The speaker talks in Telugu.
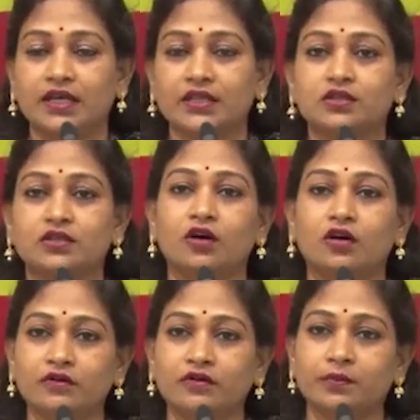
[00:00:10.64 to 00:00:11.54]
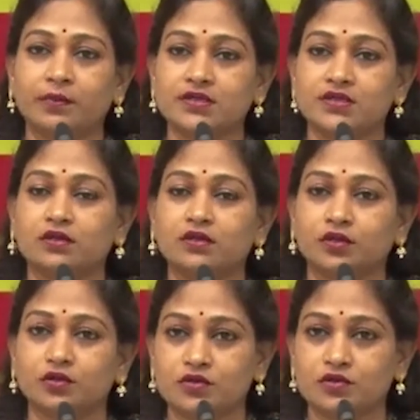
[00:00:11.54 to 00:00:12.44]
ఎంత దారుణమైన పరిస్థితులు
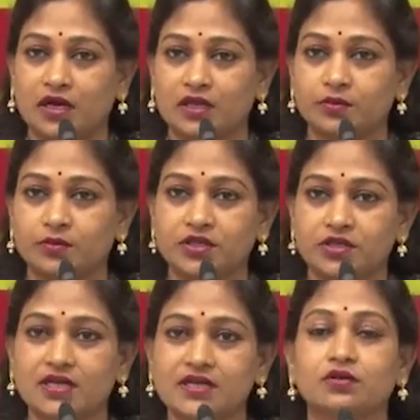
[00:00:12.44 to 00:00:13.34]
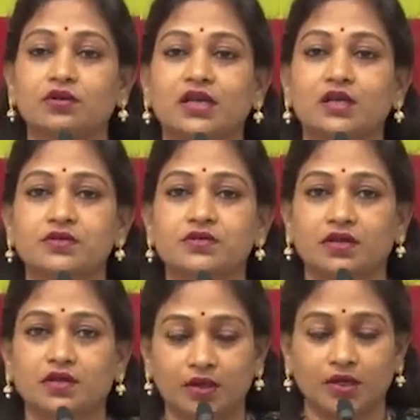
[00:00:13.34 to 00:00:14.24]
ఈరోజు ఆంధ్రప్రదేశ్ రాష్ట్రంలో
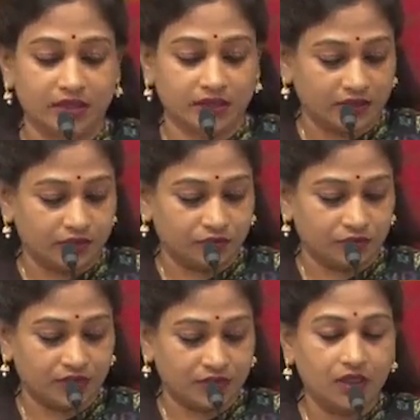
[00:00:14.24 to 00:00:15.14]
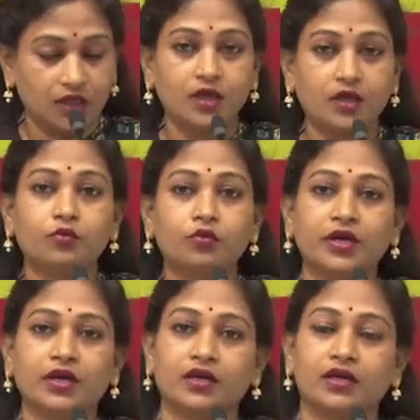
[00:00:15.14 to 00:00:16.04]
కనిపిస్తున్నాయో మనందరికీ అర్థమవుతుంది
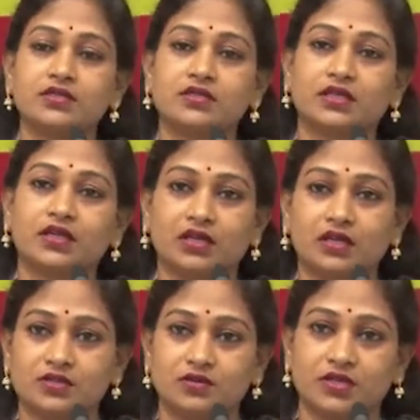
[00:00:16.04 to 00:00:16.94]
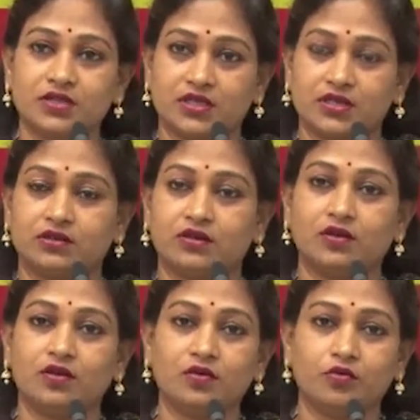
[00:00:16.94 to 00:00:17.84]
ముఖ్యంగా జగనాసుర
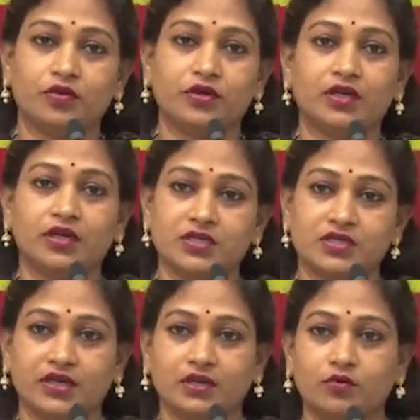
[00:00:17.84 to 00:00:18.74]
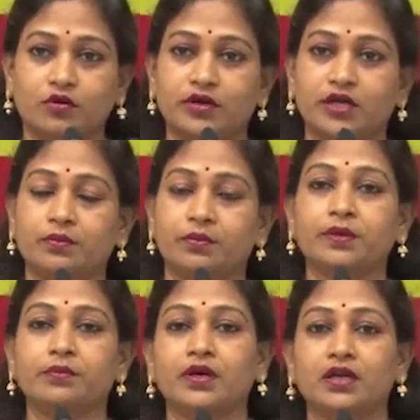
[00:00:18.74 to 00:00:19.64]
చరిత్రలో ముఖ్యంగా జగన్మోహన్ రెడ్డి
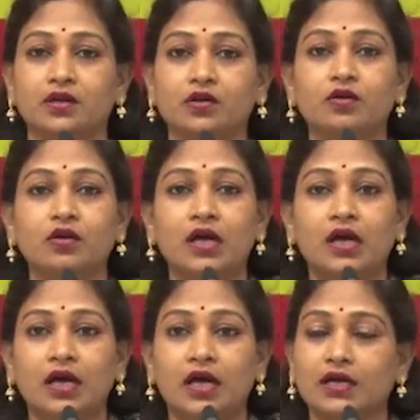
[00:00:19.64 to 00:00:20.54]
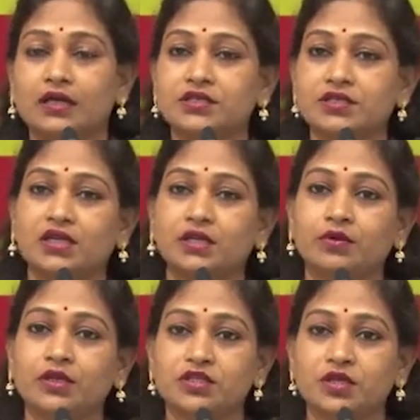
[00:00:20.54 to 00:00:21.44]
పరిపాలనలో అక్క
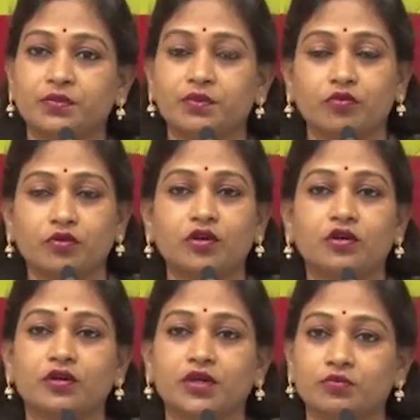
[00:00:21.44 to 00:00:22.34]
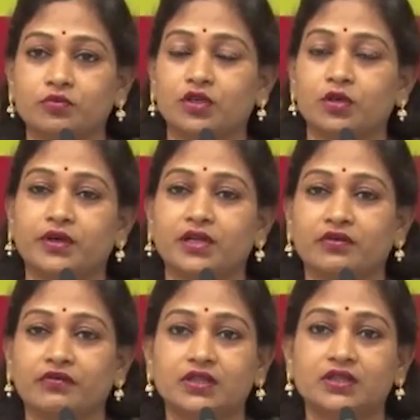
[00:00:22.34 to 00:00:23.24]
చెల్లెమ్మలని చెప్పి బుగ్గలు నొక్కి ముద్దులు
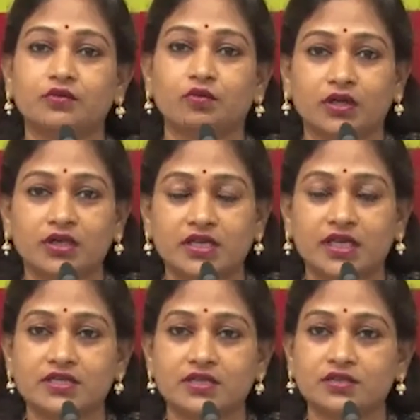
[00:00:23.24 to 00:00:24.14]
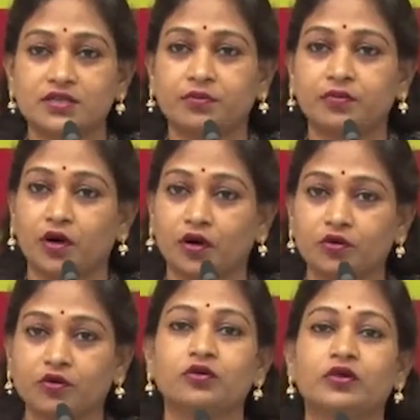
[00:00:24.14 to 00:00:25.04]
పెట్టిన వ్యక్తి ఒక్క ఛాన్స్ అని చెప్పి
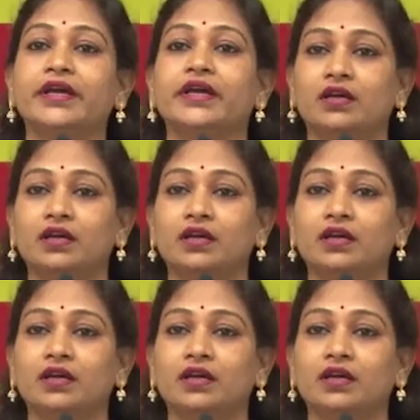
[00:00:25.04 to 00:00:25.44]
అడుక్కుంటే